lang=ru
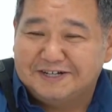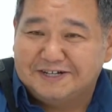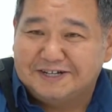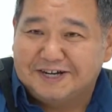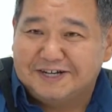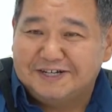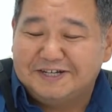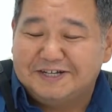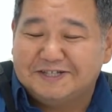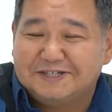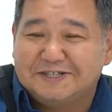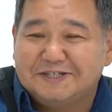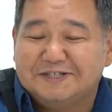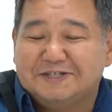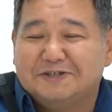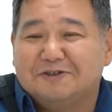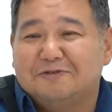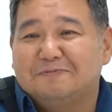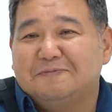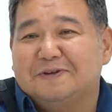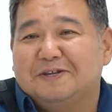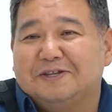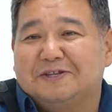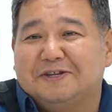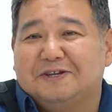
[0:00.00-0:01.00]
конец
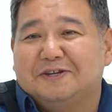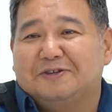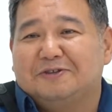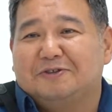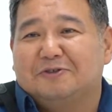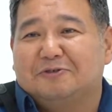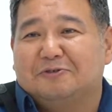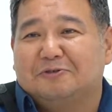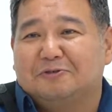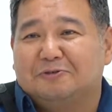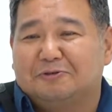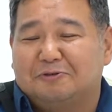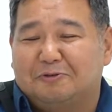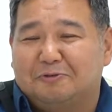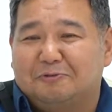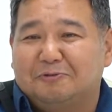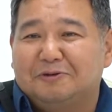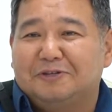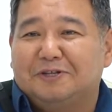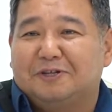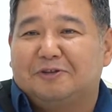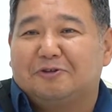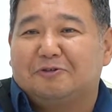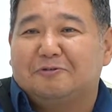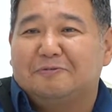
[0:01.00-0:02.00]
инструмента, другой
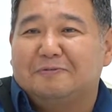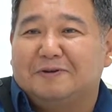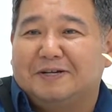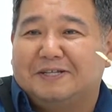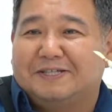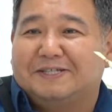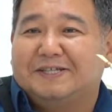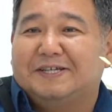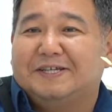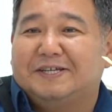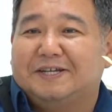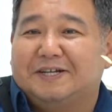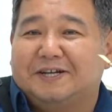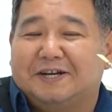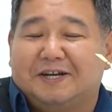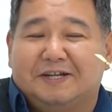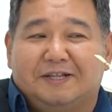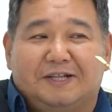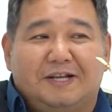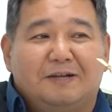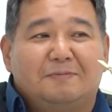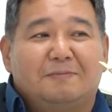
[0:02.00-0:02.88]
на другом конце играет.